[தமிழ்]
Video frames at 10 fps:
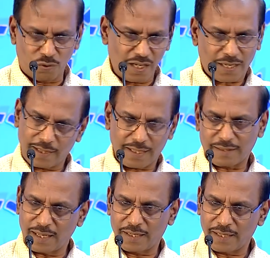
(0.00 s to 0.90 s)
சொன்ன கதை
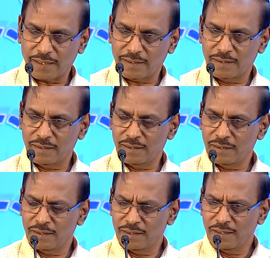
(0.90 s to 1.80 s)
தானுங்க
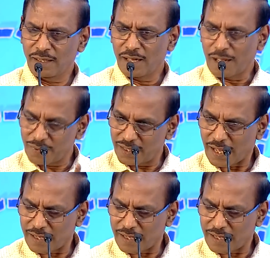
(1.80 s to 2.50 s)
அப்படின்னா